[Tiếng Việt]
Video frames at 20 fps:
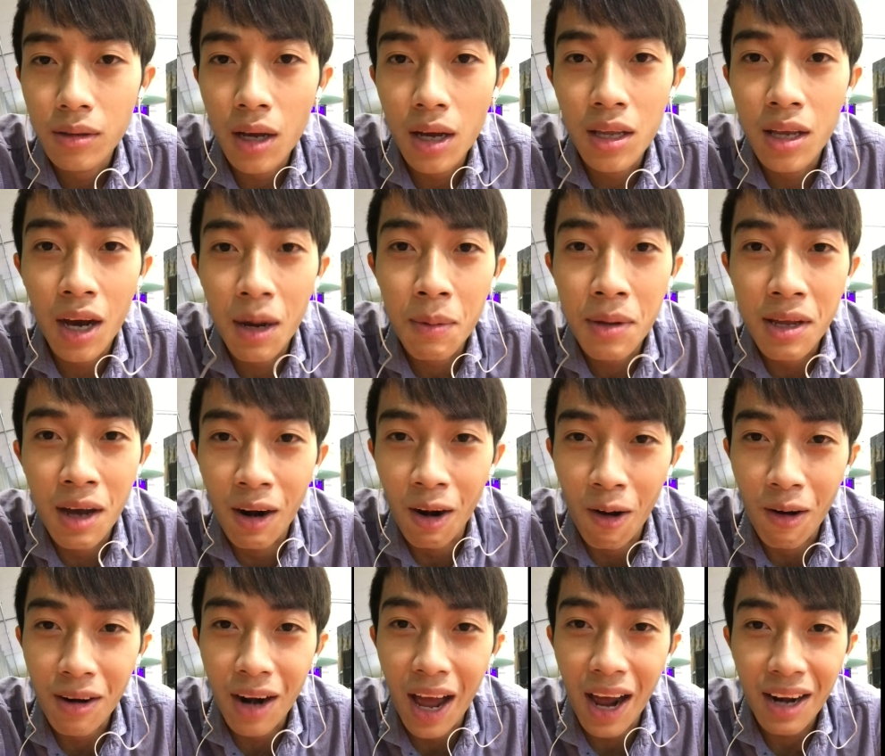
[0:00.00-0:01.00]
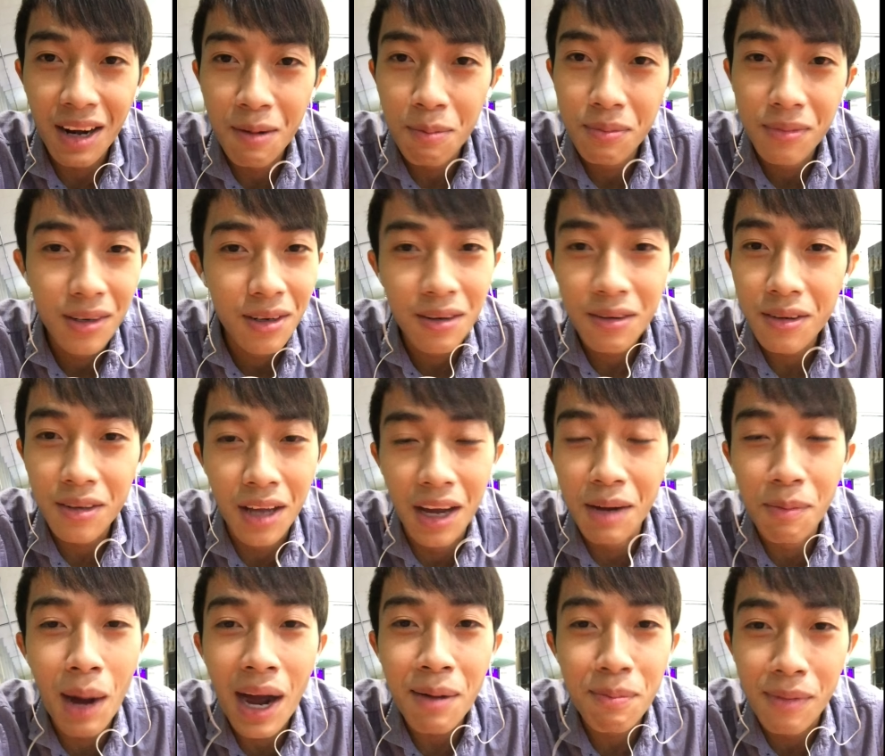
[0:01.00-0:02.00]
thế giới bây giờ loạn lạc lắm nó có
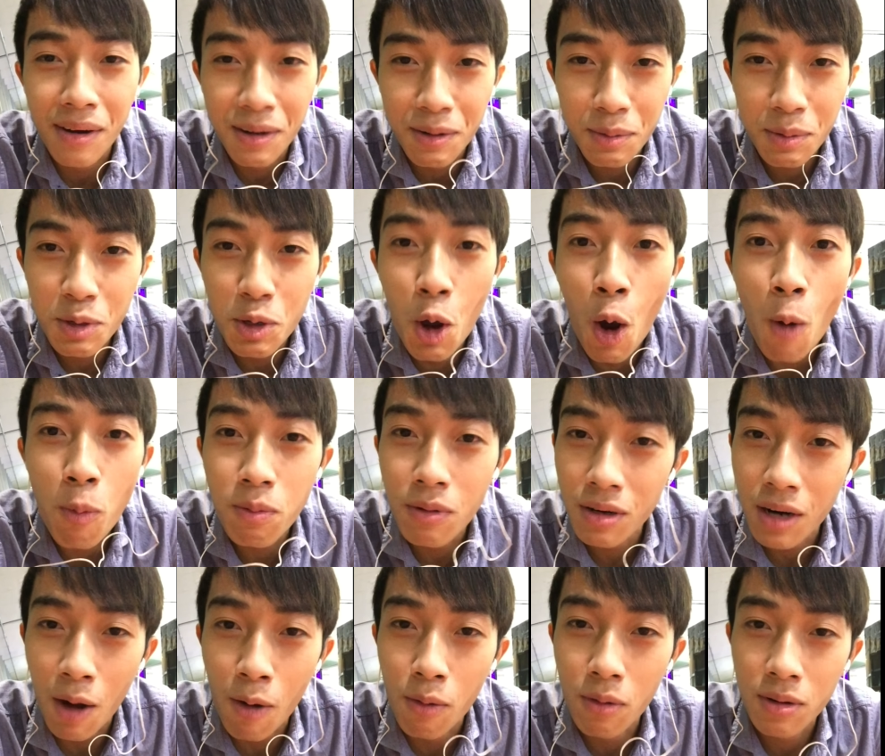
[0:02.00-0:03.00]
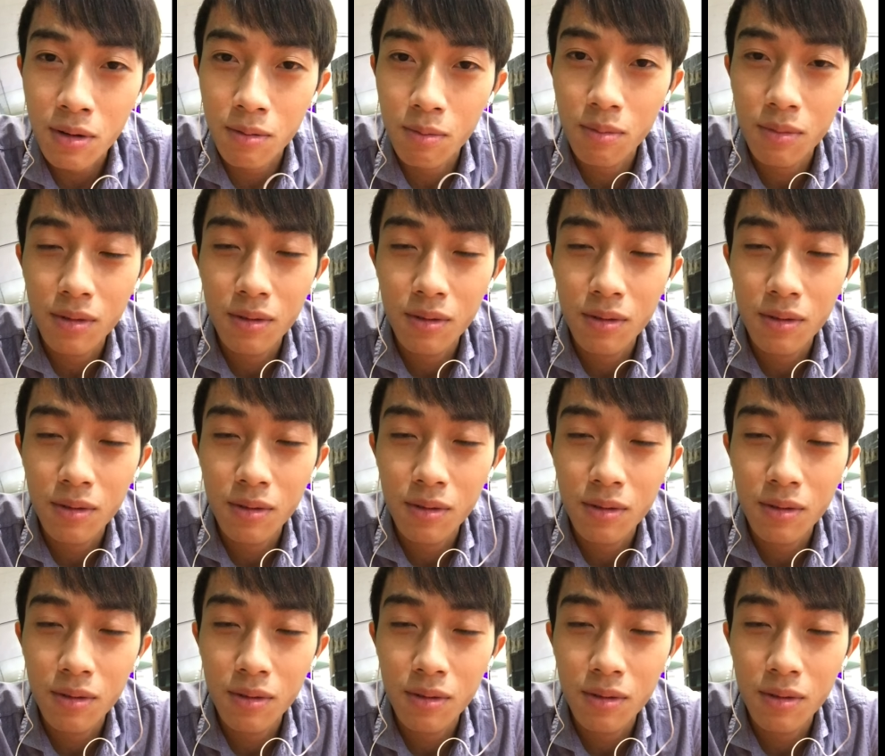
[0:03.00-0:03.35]
thể bắt mà nhốt ở đâu đó